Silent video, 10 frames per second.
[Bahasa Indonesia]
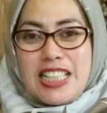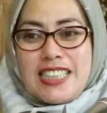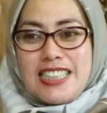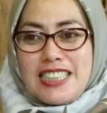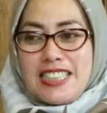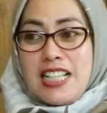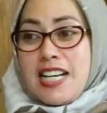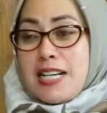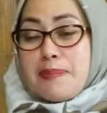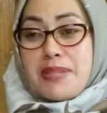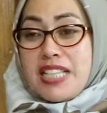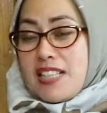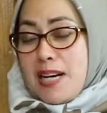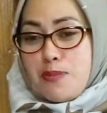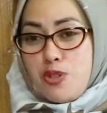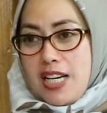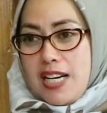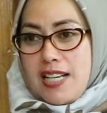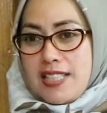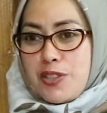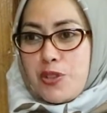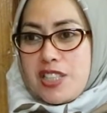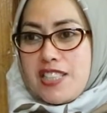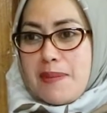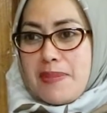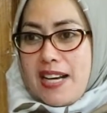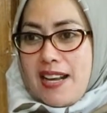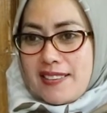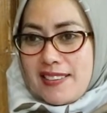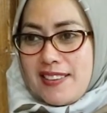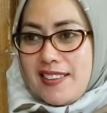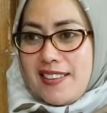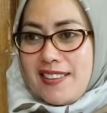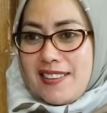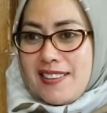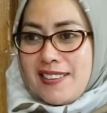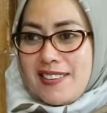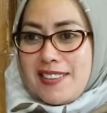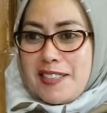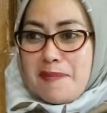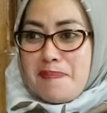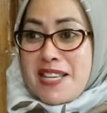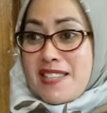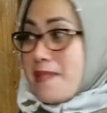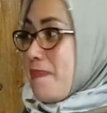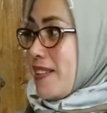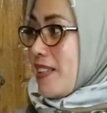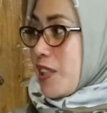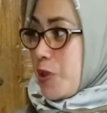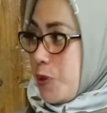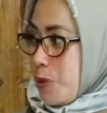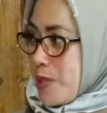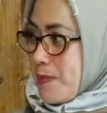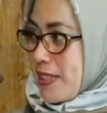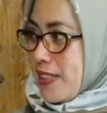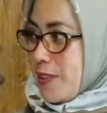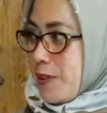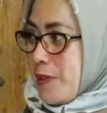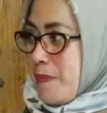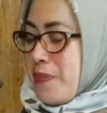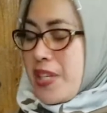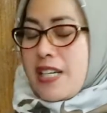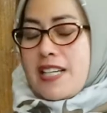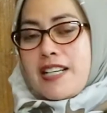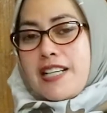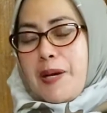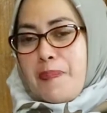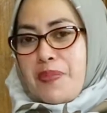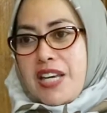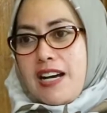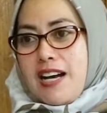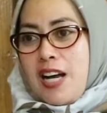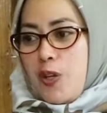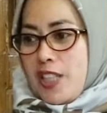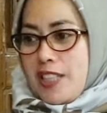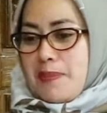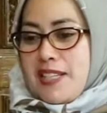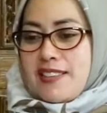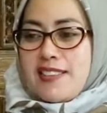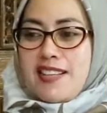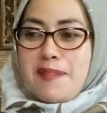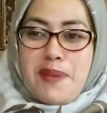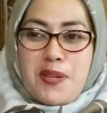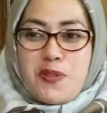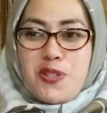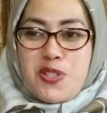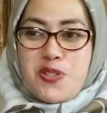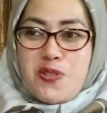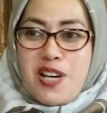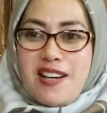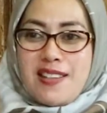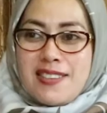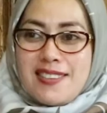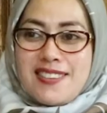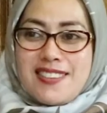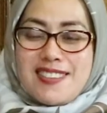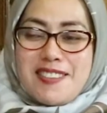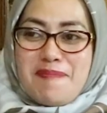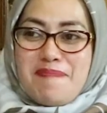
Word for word: uh, menikah muda hmm. itu tidak berarti uh, masa depannya tertutup seperti itu. Iya betul. Ya. Nah kalau kita melihat ini kan Pak -hmm. Yulis hmm. juga uh,